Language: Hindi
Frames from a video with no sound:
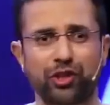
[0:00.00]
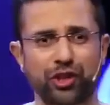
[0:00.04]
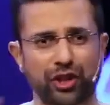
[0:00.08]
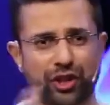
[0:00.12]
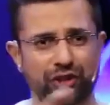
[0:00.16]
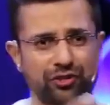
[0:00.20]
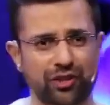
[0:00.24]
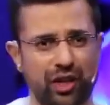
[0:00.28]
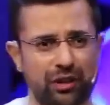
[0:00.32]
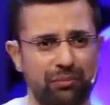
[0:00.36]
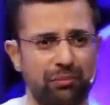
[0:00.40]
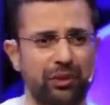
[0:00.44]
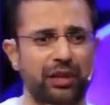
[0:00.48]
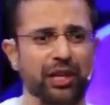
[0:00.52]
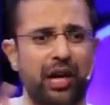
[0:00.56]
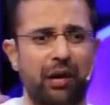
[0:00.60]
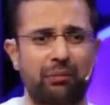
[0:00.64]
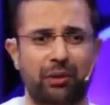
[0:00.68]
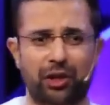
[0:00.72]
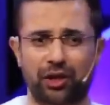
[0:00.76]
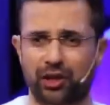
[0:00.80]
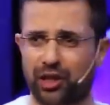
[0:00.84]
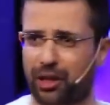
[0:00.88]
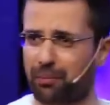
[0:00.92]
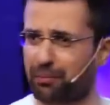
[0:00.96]
है के साथ में क्या
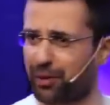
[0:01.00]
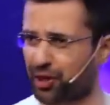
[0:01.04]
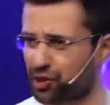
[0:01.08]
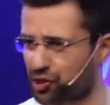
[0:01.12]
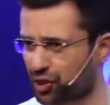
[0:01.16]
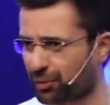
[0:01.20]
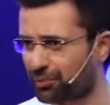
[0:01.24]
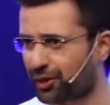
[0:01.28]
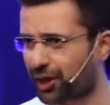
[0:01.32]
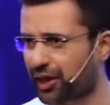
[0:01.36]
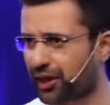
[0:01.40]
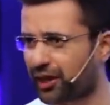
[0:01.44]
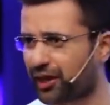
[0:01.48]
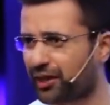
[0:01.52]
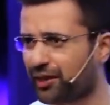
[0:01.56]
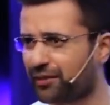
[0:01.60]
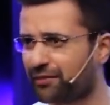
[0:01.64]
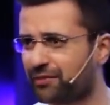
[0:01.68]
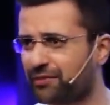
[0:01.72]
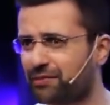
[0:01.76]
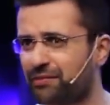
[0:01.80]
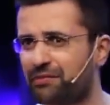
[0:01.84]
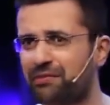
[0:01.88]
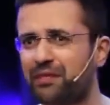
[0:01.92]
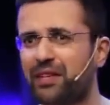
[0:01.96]
बढ़ता है प्रेशर बढ़ेगा
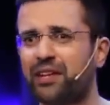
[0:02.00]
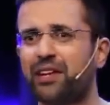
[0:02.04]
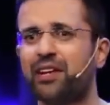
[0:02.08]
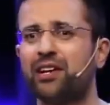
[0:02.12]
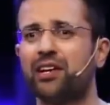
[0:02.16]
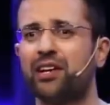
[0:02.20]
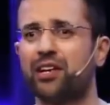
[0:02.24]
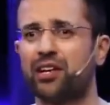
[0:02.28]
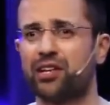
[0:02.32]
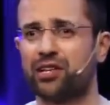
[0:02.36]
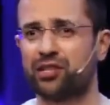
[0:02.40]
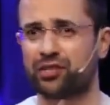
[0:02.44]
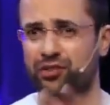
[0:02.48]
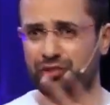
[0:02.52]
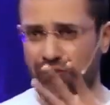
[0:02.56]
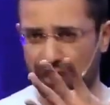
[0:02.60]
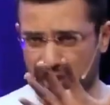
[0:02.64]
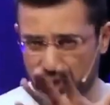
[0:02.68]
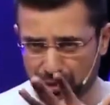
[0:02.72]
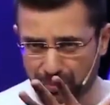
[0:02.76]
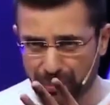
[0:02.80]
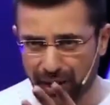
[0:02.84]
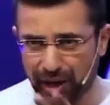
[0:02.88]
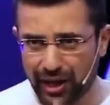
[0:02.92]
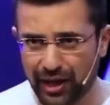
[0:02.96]

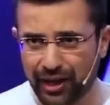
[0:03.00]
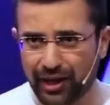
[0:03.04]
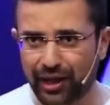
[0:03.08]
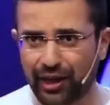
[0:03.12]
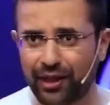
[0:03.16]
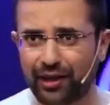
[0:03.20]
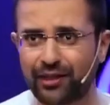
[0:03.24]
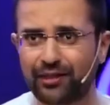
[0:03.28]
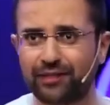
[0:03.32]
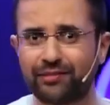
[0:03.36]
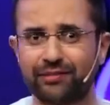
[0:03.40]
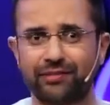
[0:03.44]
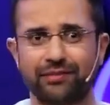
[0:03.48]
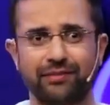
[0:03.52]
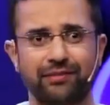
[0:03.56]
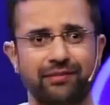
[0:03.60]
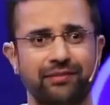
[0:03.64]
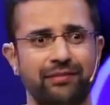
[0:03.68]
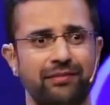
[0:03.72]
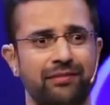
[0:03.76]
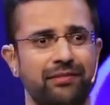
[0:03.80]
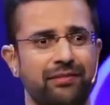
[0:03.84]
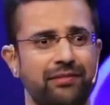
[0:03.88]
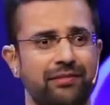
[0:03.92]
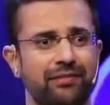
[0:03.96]
स्ट्रेस बढ़ेगा
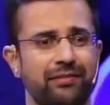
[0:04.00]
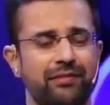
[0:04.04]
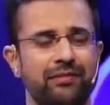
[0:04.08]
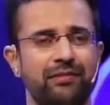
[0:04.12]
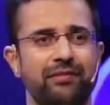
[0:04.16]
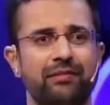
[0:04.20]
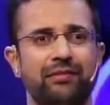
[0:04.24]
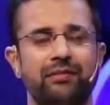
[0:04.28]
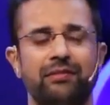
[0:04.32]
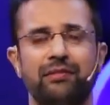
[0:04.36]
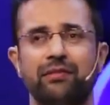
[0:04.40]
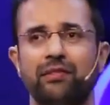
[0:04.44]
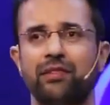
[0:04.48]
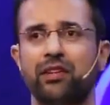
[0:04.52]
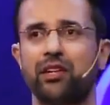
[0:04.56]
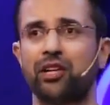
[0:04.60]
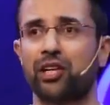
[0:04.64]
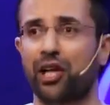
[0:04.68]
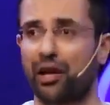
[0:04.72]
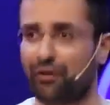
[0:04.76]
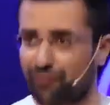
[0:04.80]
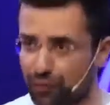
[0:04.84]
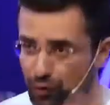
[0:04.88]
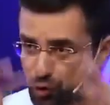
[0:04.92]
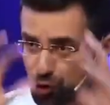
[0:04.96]

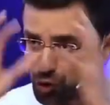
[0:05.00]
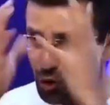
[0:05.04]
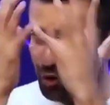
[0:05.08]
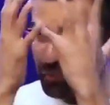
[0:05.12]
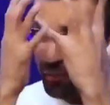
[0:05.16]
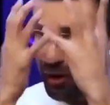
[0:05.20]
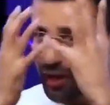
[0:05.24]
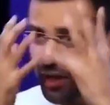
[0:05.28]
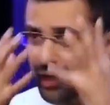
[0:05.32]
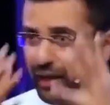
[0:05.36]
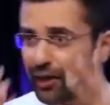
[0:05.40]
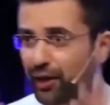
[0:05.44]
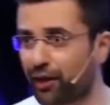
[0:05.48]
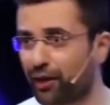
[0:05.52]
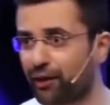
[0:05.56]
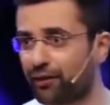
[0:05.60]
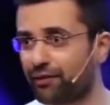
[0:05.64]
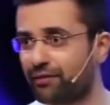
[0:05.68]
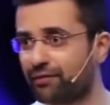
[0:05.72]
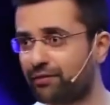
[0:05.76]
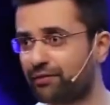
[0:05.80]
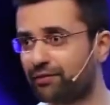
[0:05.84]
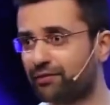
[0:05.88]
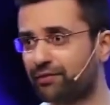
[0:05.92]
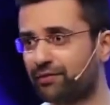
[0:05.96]
कंफ्यूजन बढ़ेगा
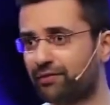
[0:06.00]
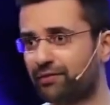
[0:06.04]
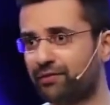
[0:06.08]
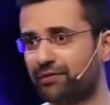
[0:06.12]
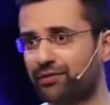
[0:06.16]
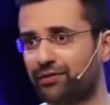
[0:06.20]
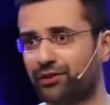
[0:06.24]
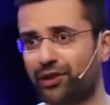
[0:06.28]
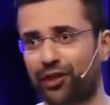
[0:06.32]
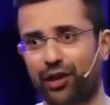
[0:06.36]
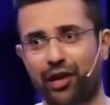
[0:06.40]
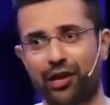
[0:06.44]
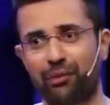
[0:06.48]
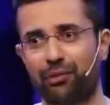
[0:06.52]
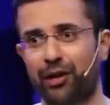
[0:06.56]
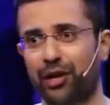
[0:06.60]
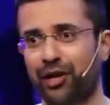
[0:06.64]
या नहीं